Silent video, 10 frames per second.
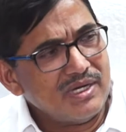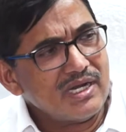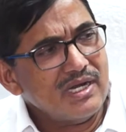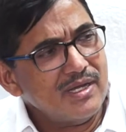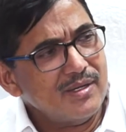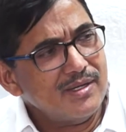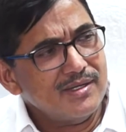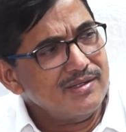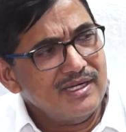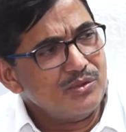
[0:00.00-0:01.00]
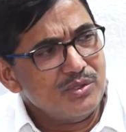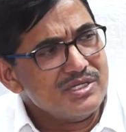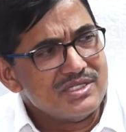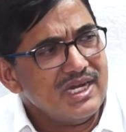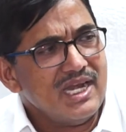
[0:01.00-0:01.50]
పంటల దీటితోటి
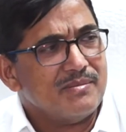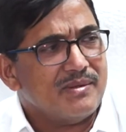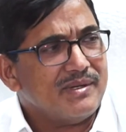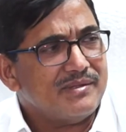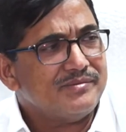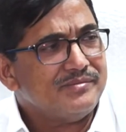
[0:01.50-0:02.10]
చేయలేము మనం